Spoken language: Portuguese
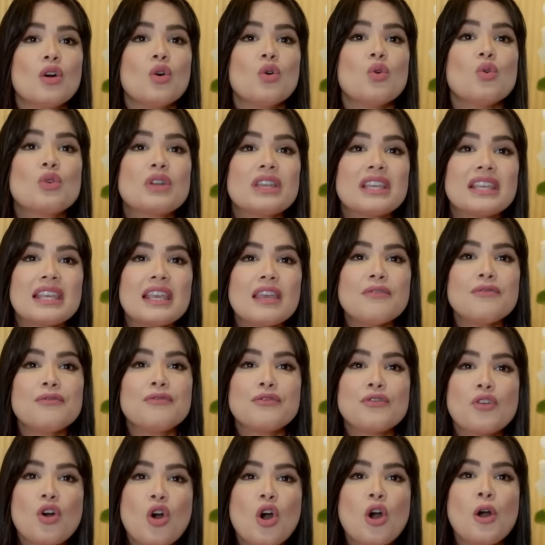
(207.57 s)
O que
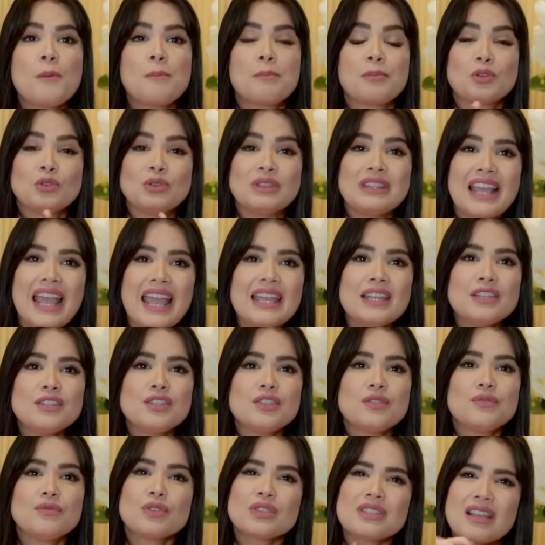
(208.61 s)
for
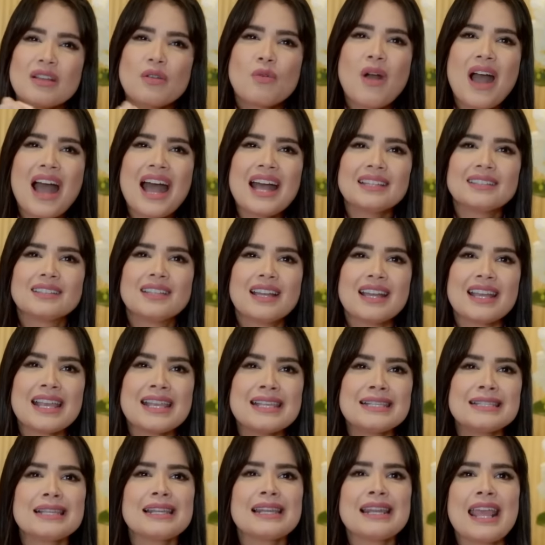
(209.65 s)
prudente, você guarda em
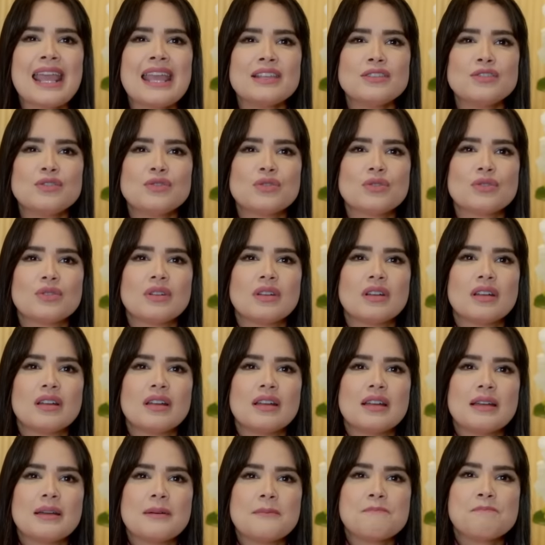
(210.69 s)
silêncio
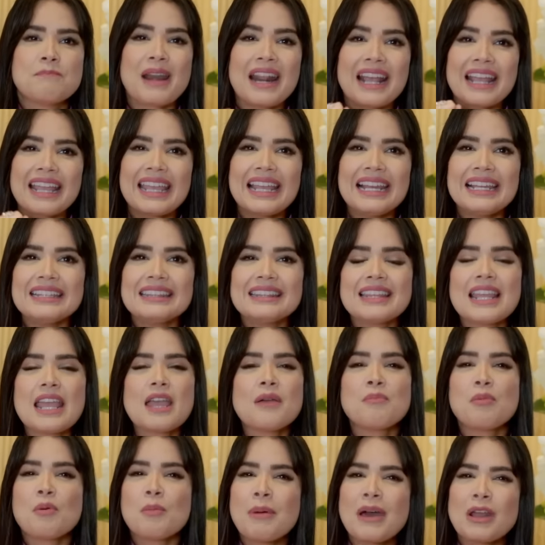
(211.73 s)
para aquele
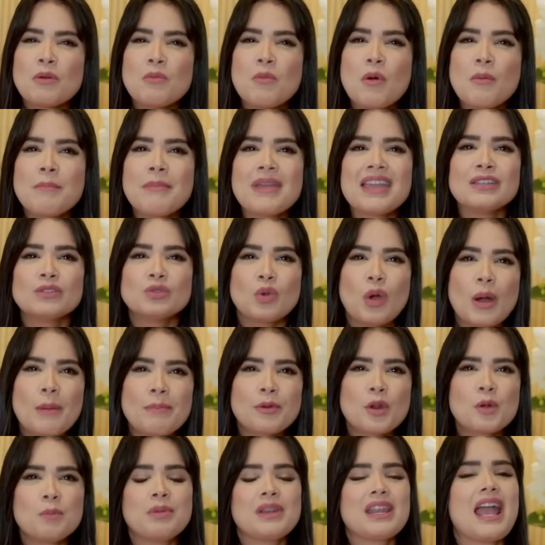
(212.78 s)
tempo, para o momento
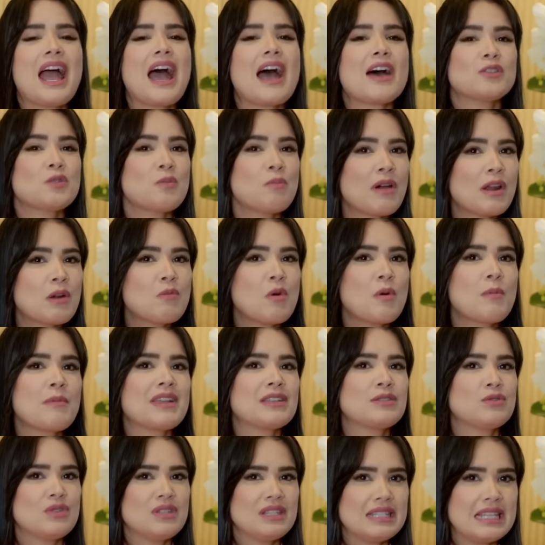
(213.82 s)
apropriado, para o
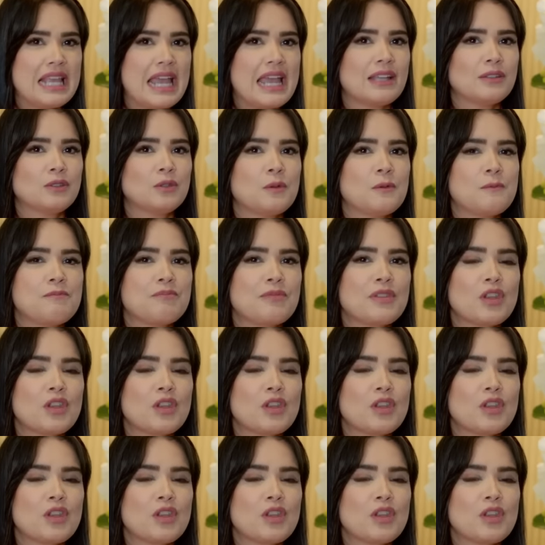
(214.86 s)
momento certo.